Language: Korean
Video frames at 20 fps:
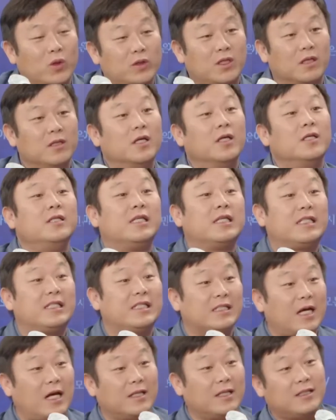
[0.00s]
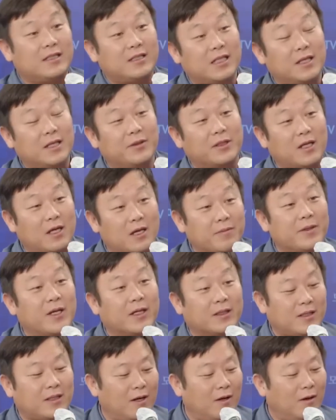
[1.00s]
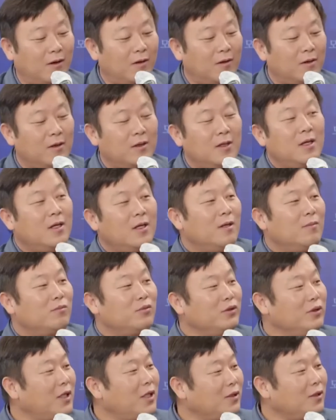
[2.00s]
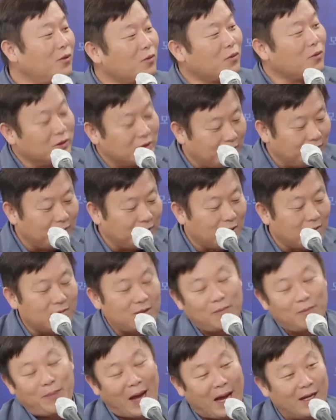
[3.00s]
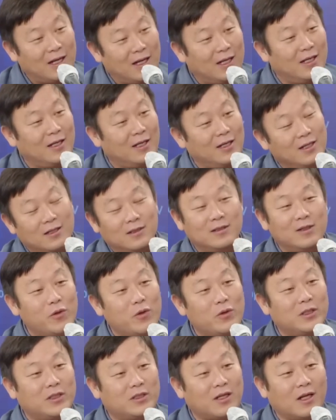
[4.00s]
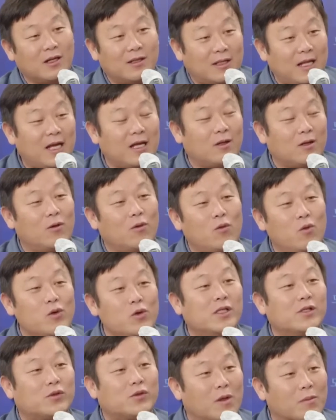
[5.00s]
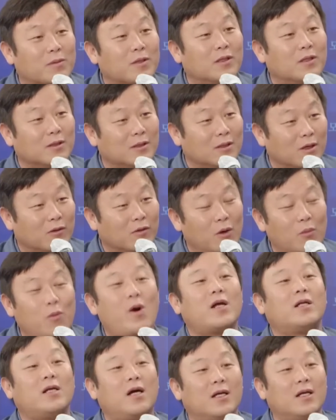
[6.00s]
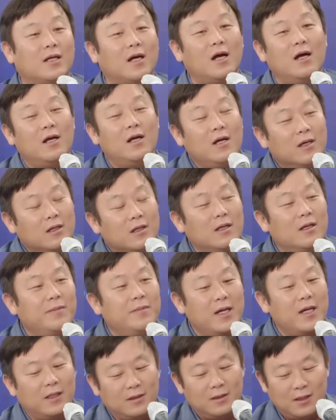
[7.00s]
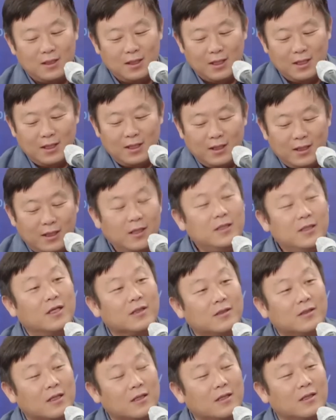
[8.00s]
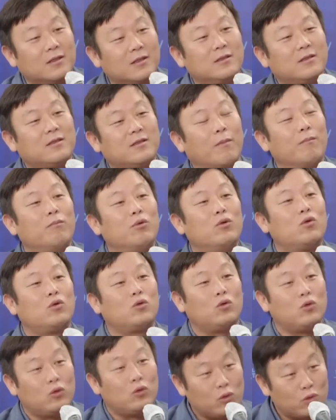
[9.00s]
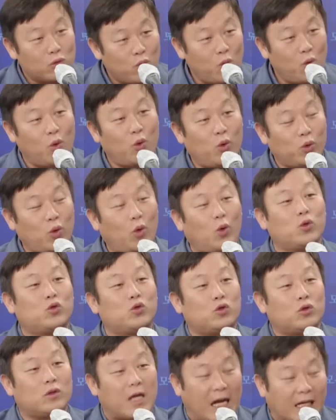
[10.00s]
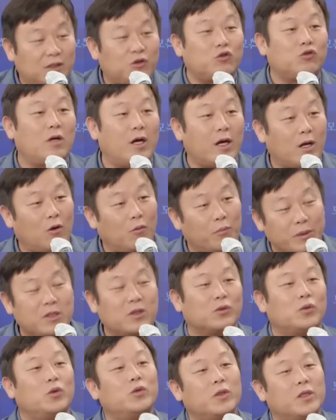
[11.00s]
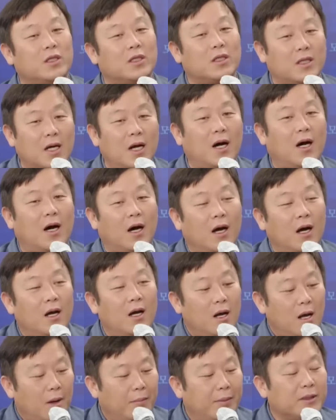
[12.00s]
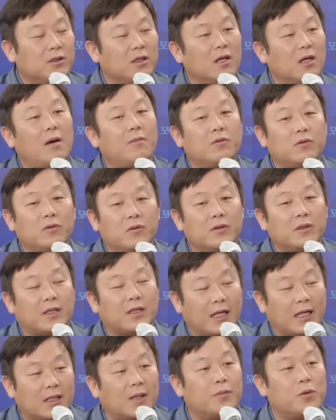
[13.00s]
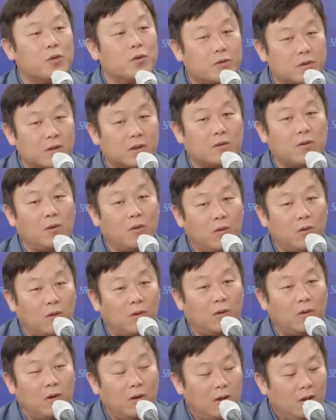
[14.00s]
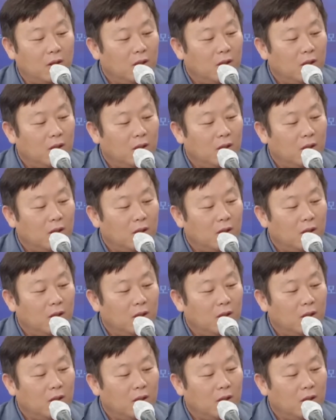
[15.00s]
전현직 지사한테 책임을 떠는 것 같아요. 예. 문재인 정권 책임 떠는데 건 반응이 이건 여론이 절대 오질 수 없거든요. 너무 음. 황당하니까. 음. 그러면 현재 어쨌든 전북도도 같이 중앙하고 민영 소속이니까 네. 아마 전라북도를 달달 못끌 거고